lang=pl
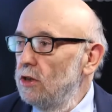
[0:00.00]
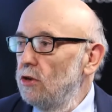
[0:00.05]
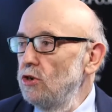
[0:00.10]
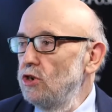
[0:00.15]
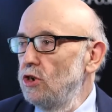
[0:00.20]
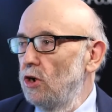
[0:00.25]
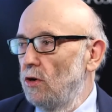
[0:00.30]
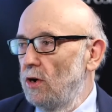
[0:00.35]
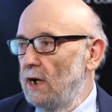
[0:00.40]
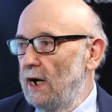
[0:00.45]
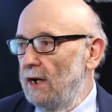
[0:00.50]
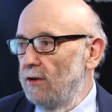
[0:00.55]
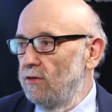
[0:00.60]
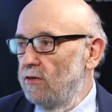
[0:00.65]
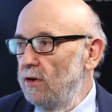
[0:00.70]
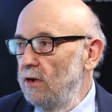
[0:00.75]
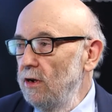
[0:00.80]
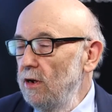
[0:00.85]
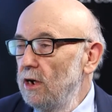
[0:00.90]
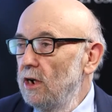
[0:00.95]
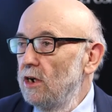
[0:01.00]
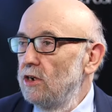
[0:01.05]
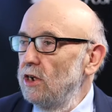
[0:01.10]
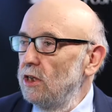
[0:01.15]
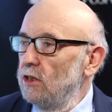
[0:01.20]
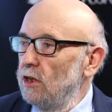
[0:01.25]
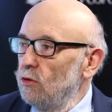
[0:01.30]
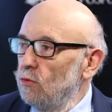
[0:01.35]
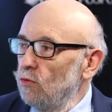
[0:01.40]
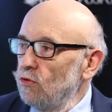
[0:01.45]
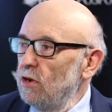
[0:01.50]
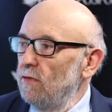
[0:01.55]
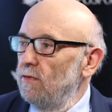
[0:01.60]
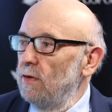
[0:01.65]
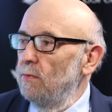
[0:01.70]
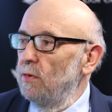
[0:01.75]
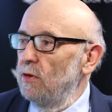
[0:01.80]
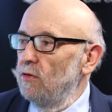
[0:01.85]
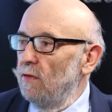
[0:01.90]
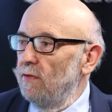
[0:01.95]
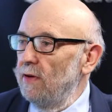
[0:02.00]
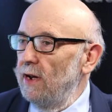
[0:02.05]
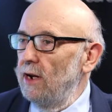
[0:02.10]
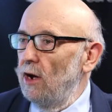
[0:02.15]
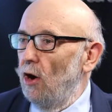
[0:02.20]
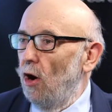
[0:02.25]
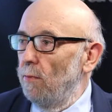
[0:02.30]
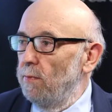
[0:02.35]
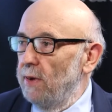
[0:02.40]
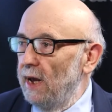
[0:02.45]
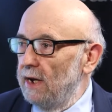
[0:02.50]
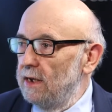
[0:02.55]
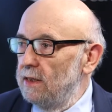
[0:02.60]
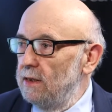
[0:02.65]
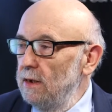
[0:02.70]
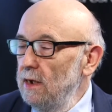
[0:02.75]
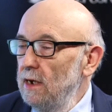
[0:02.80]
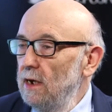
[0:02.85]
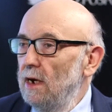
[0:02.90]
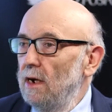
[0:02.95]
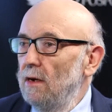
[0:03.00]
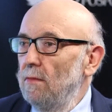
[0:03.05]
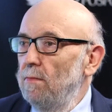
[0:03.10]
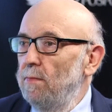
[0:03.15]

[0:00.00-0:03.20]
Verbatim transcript: to się okaże, że te duże wybudowane obiekty